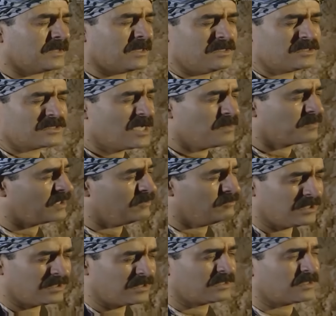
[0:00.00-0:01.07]
لك أنا جايب
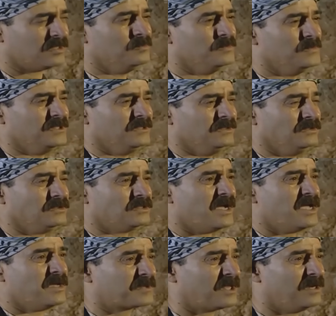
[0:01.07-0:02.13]
كل وقت لك أمي
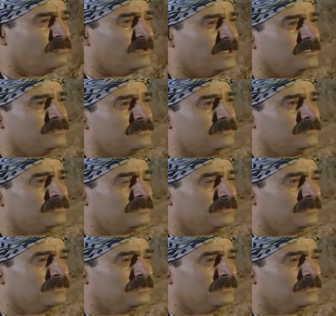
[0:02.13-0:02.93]
جايب كل وقت